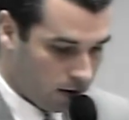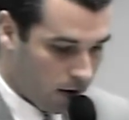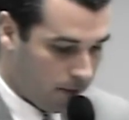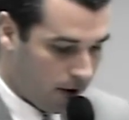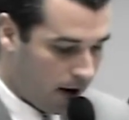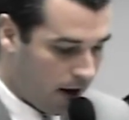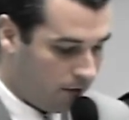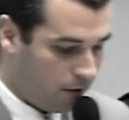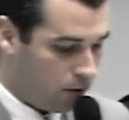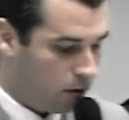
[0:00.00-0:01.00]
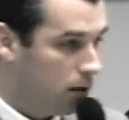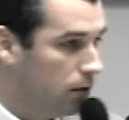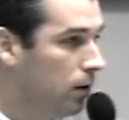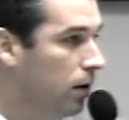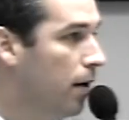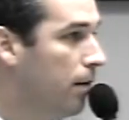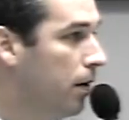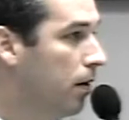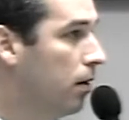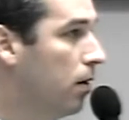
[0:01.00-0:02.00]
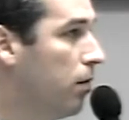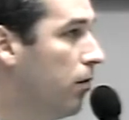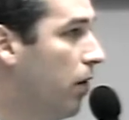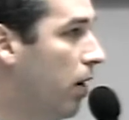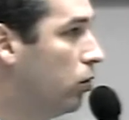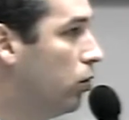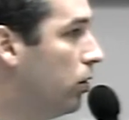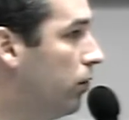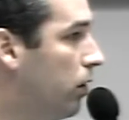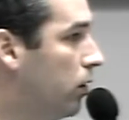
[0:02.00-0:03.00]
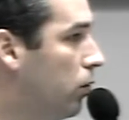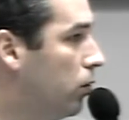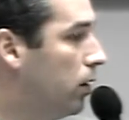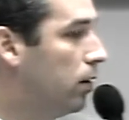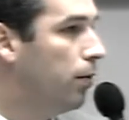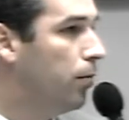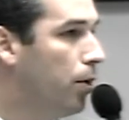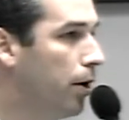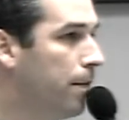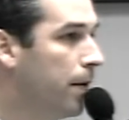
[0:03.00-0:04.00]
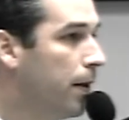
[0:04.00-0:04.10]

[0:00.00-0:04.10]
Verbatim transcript: da palavra, abordando o tema que, que me faz hoje fazer uso da tribuna,